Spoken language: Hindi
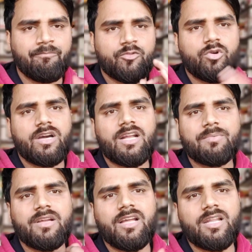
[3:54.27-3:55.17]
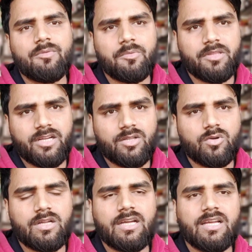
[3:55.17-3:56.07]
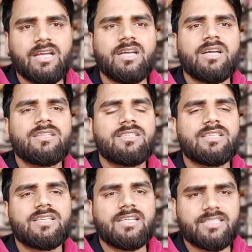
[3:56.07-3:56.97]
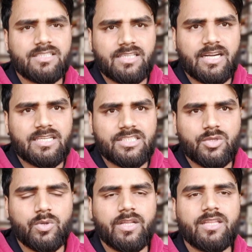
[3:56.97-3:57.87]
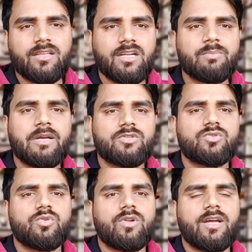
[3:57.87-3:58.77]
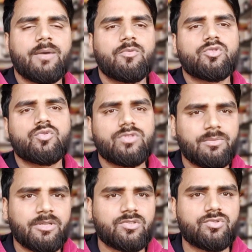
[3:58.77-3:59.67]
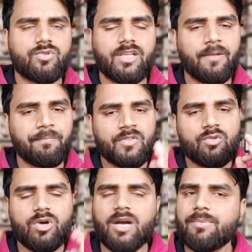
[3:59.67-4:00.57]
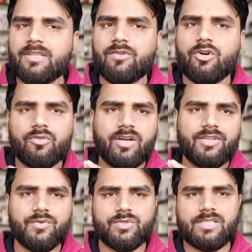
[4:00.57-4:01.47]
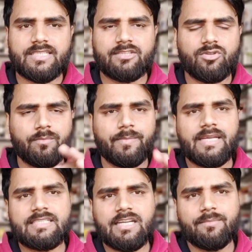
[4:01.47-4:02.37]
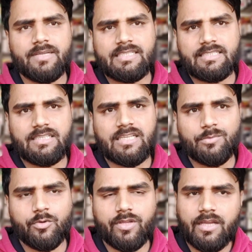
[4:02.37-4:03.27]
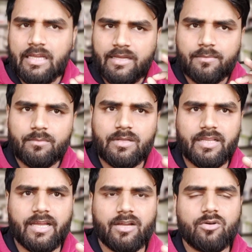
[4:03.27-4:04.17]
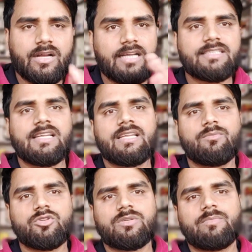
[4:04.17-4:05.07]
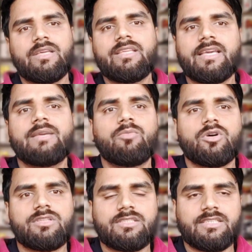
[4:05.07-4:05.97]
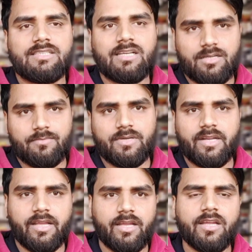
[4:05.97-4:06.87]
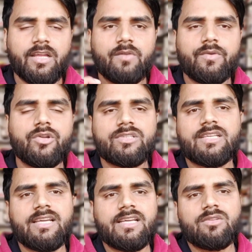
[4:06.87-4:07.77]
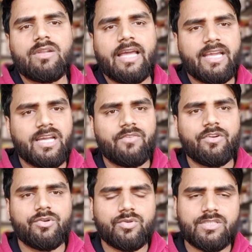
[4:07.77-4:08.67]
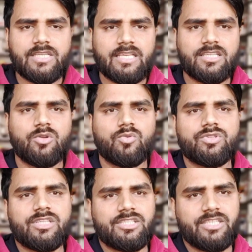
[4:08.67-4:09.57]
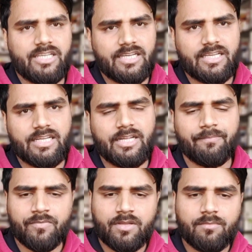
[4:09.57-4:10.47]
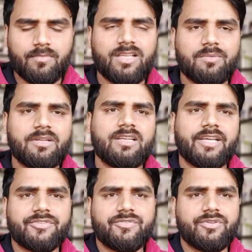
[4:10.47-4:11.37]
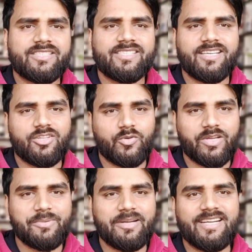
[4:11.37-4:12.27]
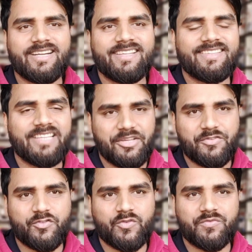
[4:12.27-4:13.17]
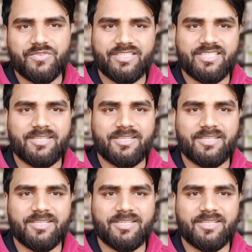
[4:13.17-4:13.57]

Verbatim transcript: तो अगर आपके गले में भी दर्द हो रहा है जैसे खिचखिचाहट से हो रही है दर्द महसूस हो रहा है आपको सूजन महसूस हो रही है तो आप इन दवाइयों का यूज़ कर सकते हो बेस्ट एंड बेस्ट रिजल्ट आपको ये मिल जाएगा और आजकल के मौसम में यही बहुत अच्छे से काम करेगी वीडियो अच्छी लगी तो लाइक करें वीडियो को ज़्यादा ज़्यादा लोगों के साथ शेयर करें मिलते हैं अपने नेक्स्ट वीडियो के साथ ओके बाय टाटा एंड थैंक यू फॉर वॉचिंग